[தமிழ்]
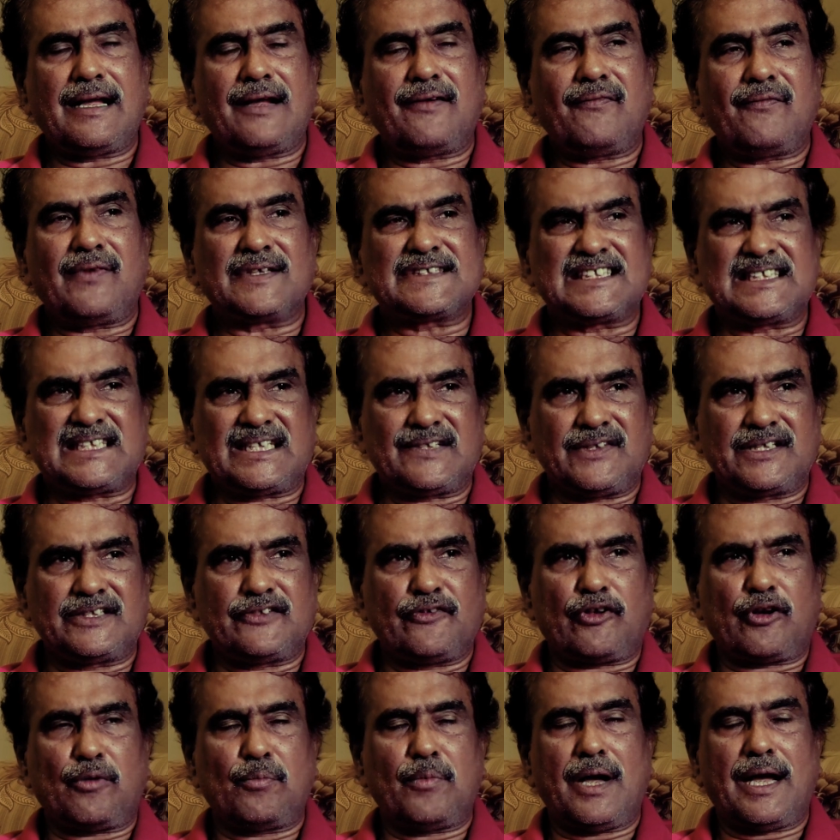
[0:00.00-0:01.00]
வசித்து
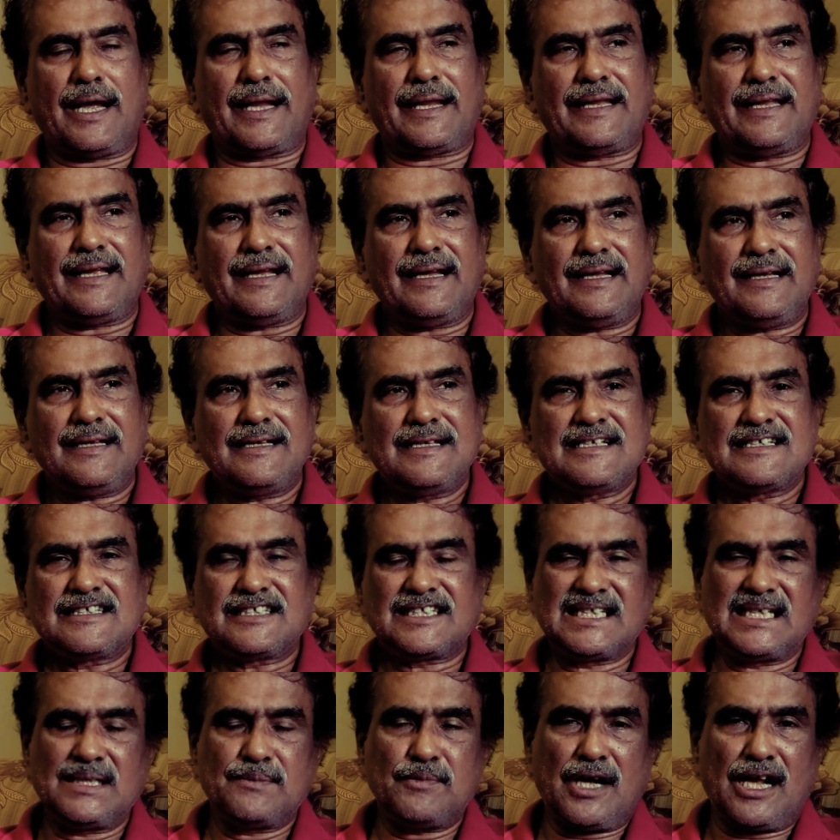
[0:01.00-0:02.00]
வந்தவருமாகிய
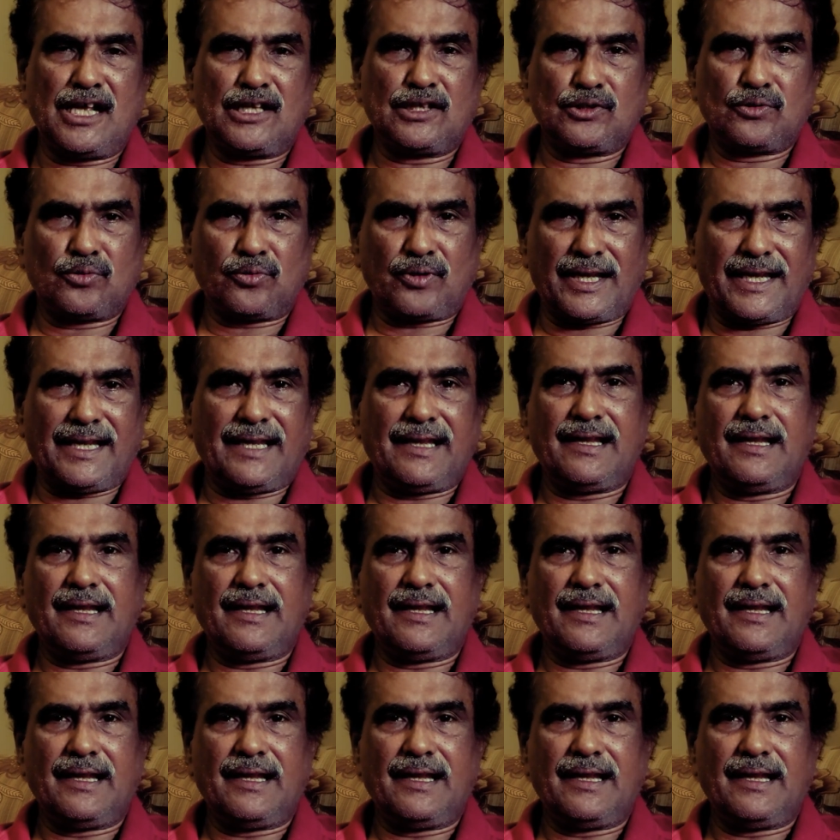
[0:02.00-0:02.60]
சினிமா துறை